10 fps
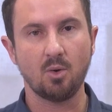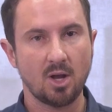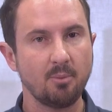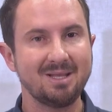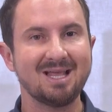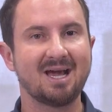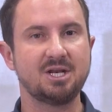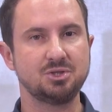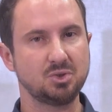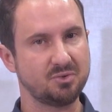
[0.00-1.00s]
eu realmente
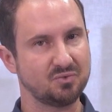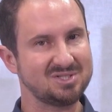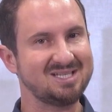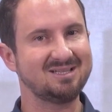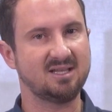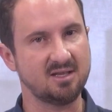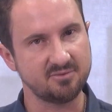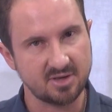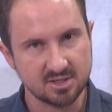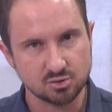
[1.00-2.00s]
acredito que você
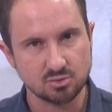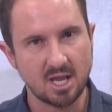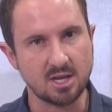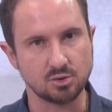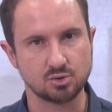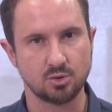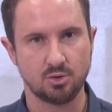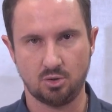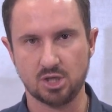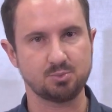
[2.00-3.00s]
deva estudar isso.
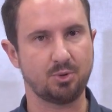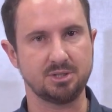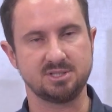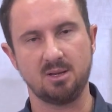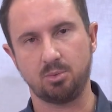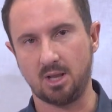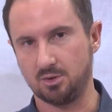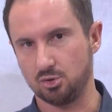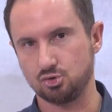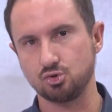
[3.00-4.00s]
Nós, por exemplo, lá em
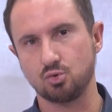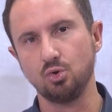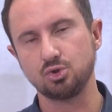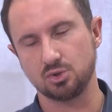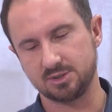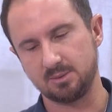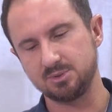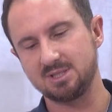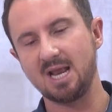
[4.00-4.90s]
nossos cursos, nós temos